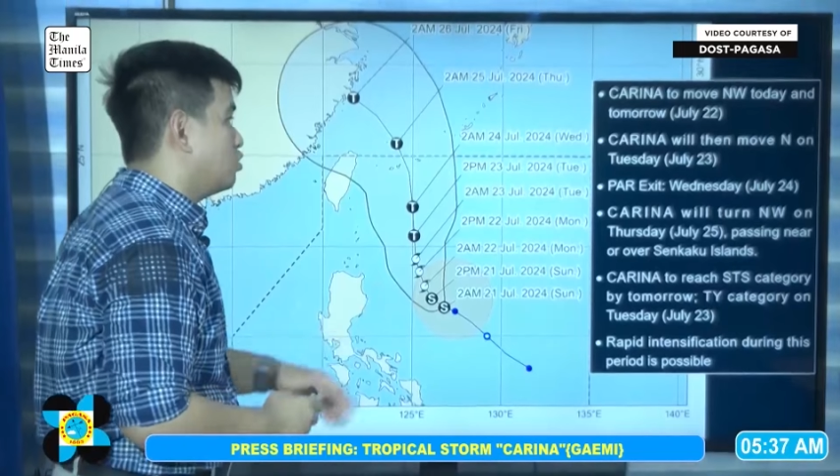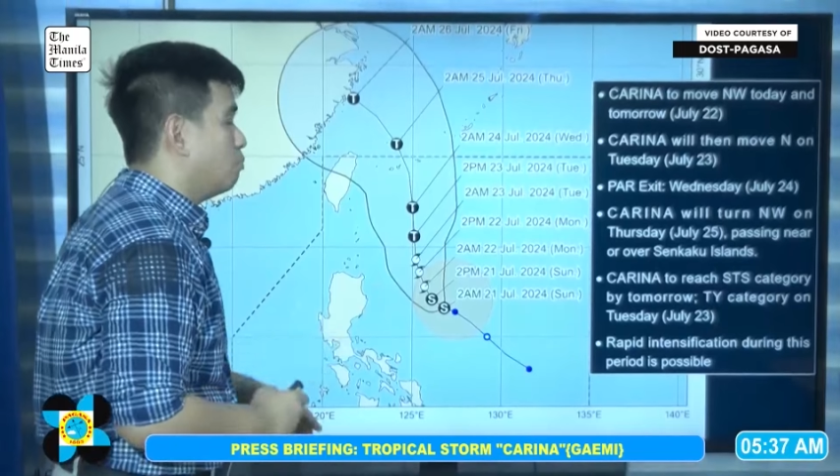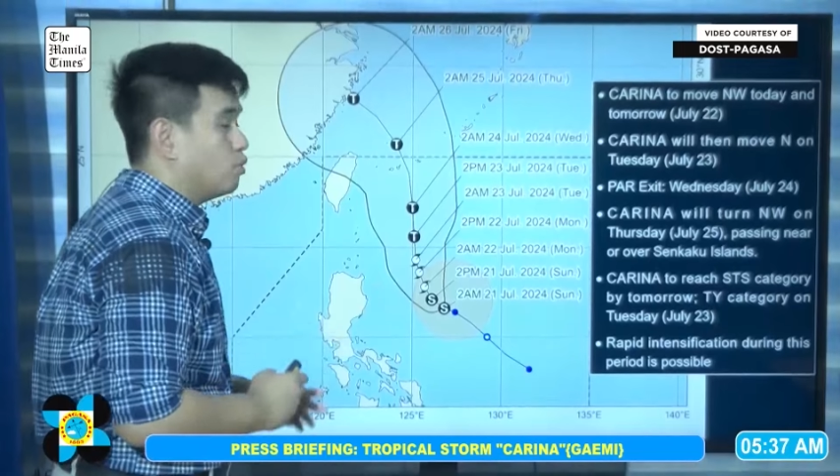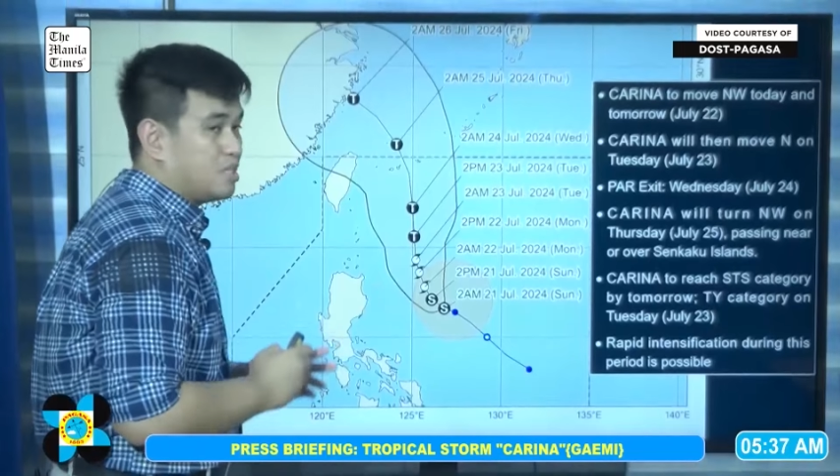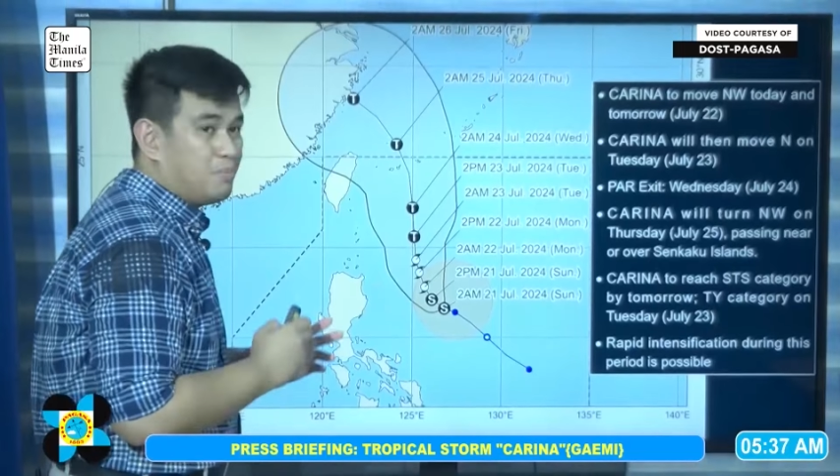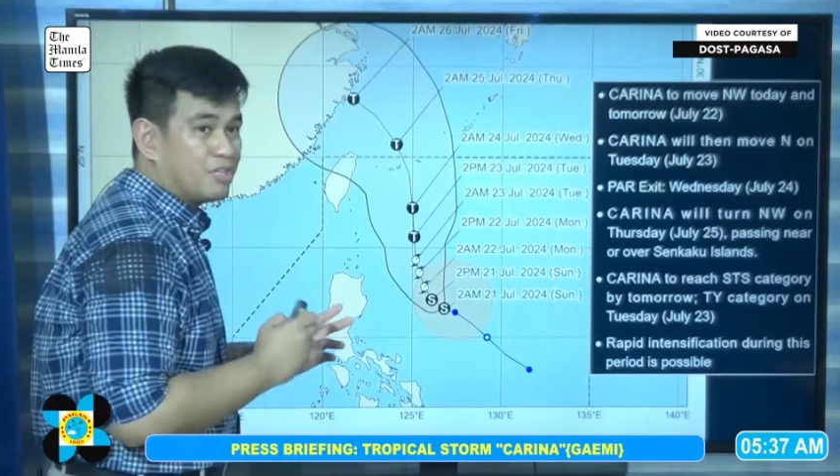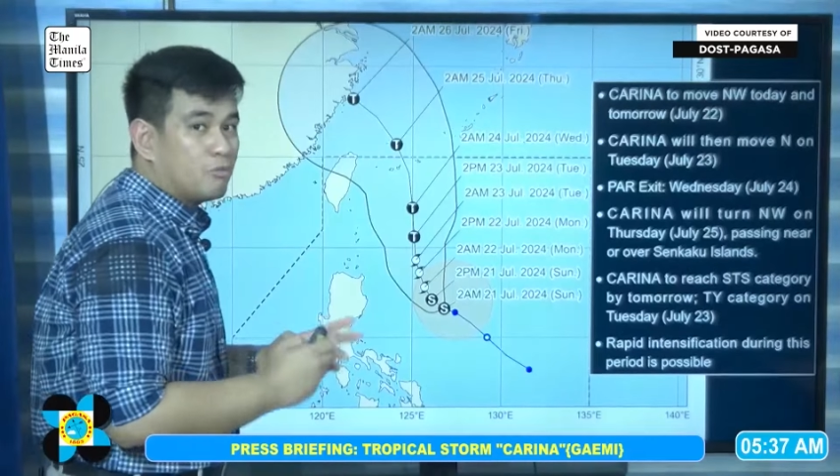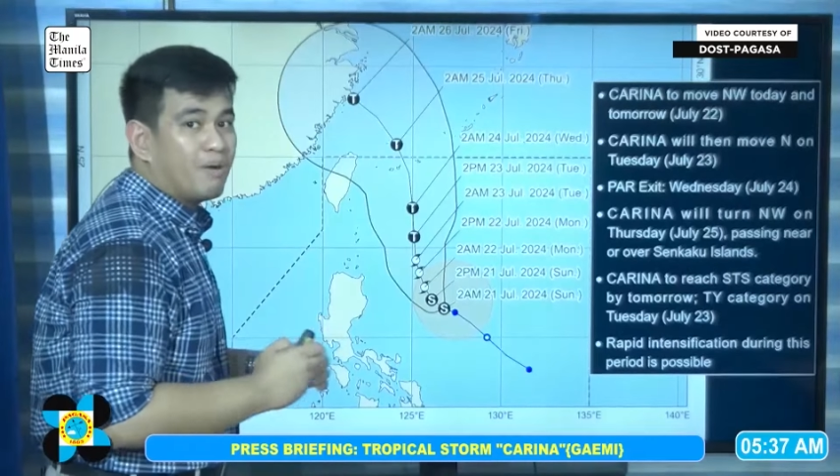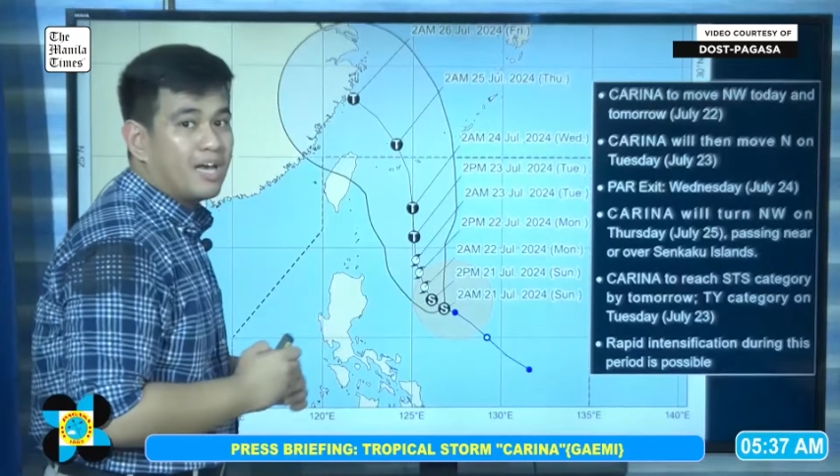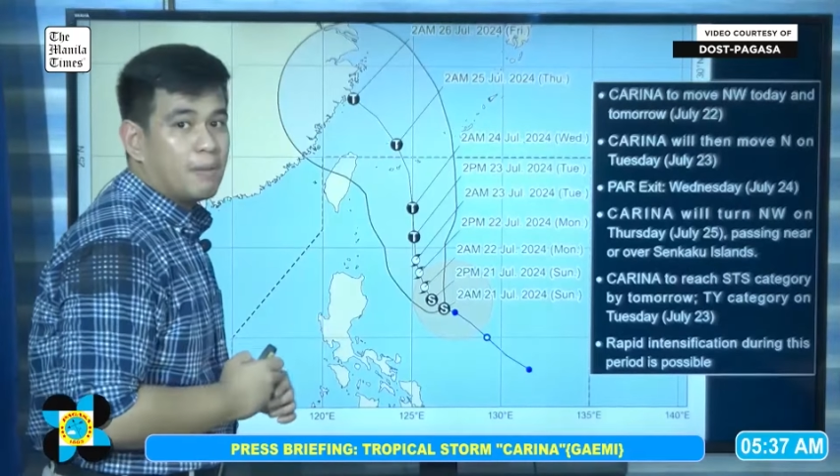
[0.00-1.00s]
So posible
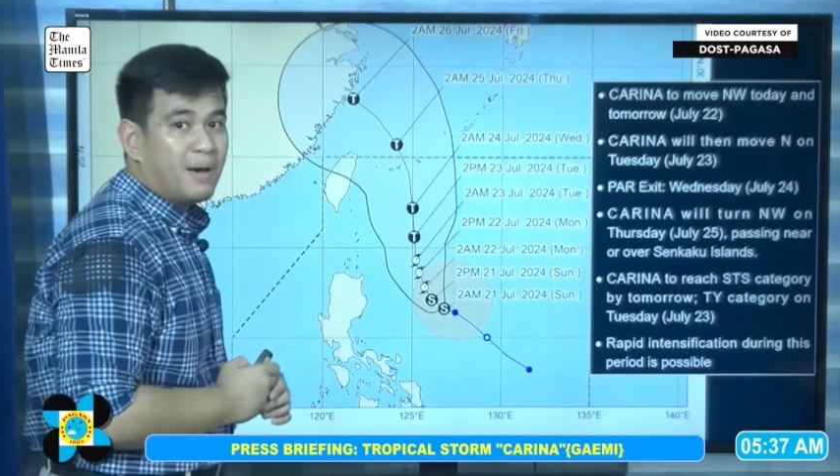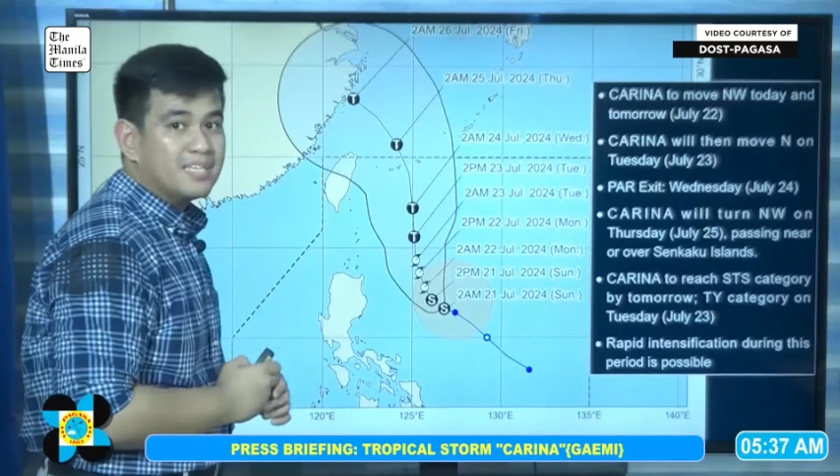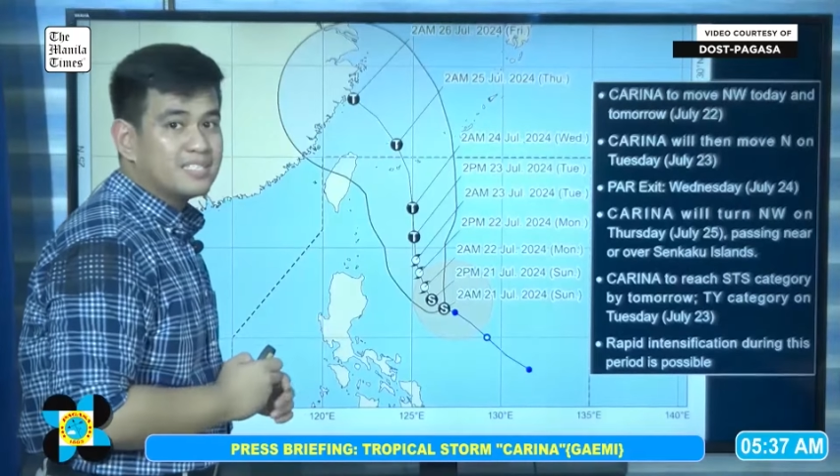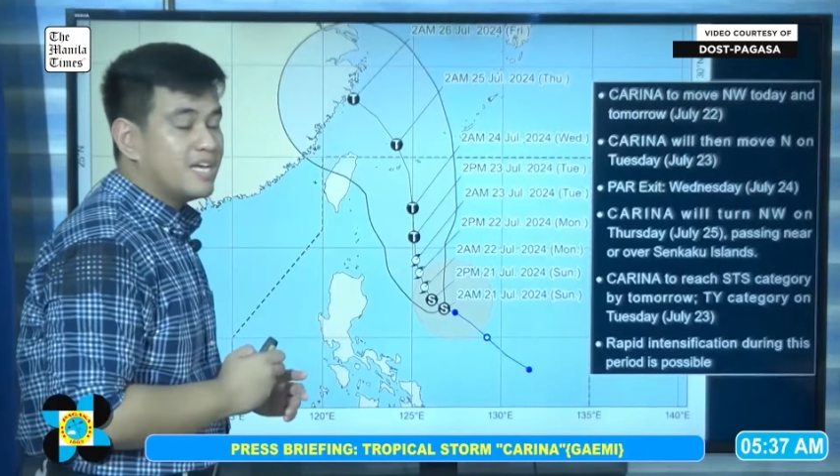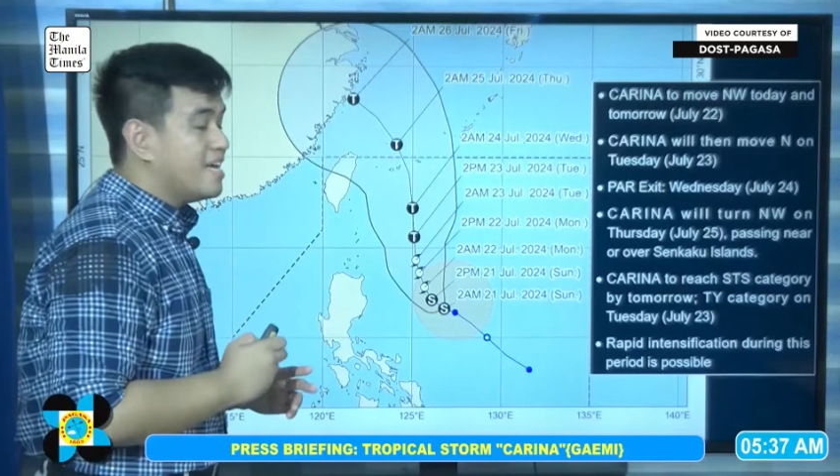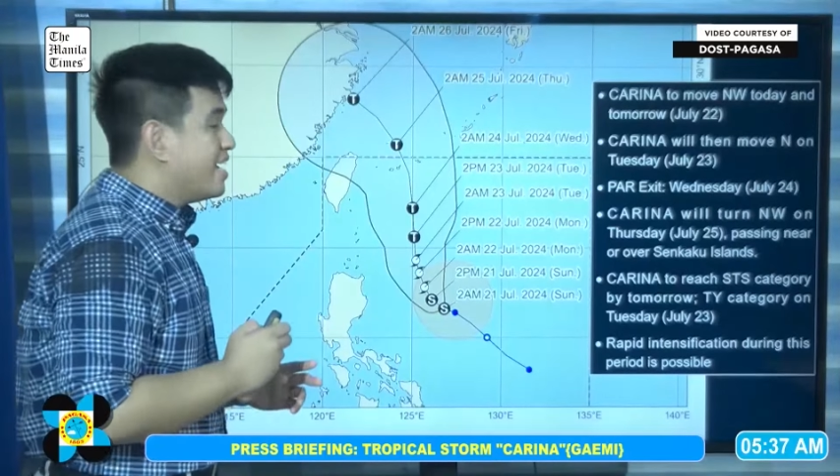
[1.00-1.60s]
itong makalabas